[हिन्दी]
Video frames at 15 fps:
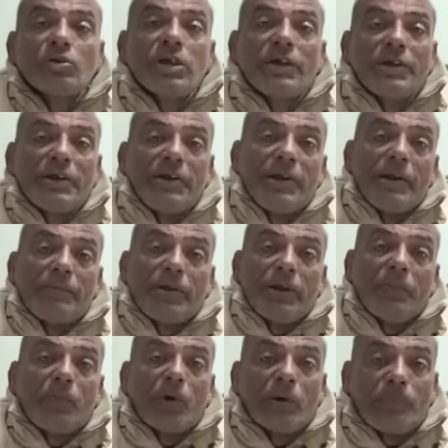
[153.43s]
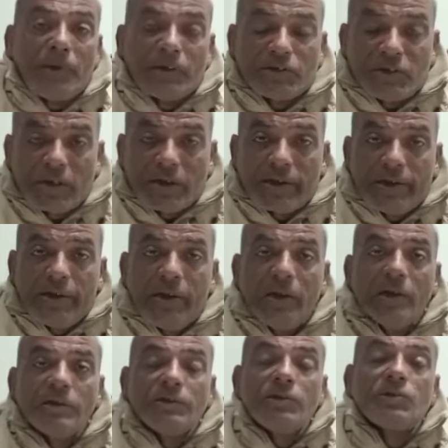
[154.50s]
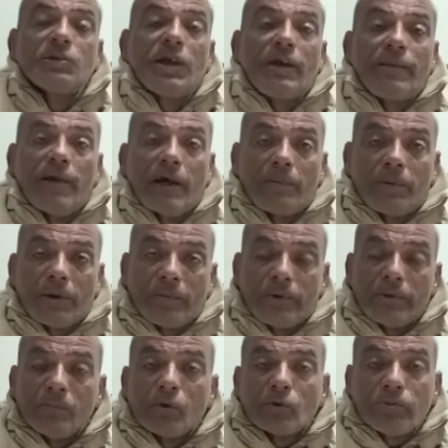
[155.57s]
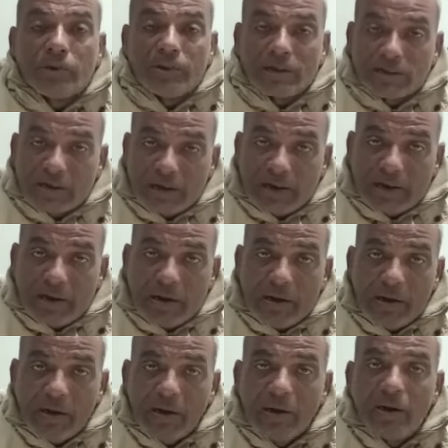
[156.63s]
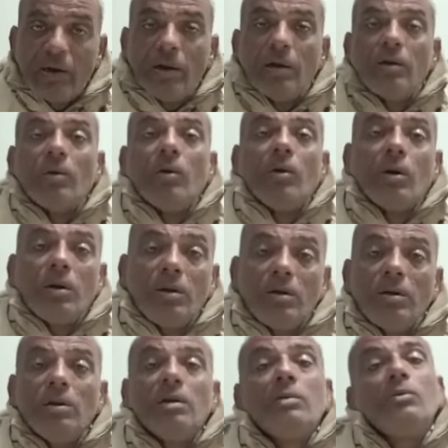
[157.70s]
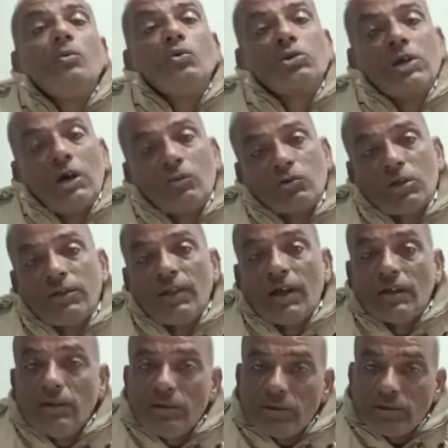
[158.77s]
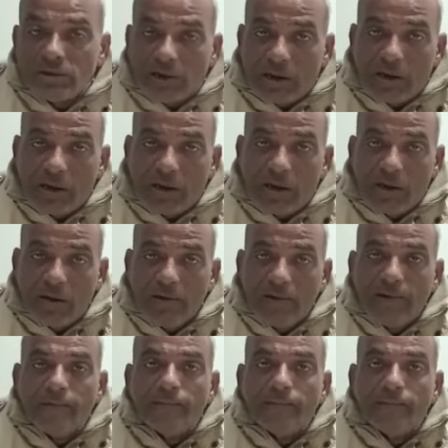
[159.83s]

उसके किडनेप की रिपोर्ट पेश की गई जिसके आधार पर हमने मुकदमा दर्ज कर लिया और उसका अनुसंधान जारी है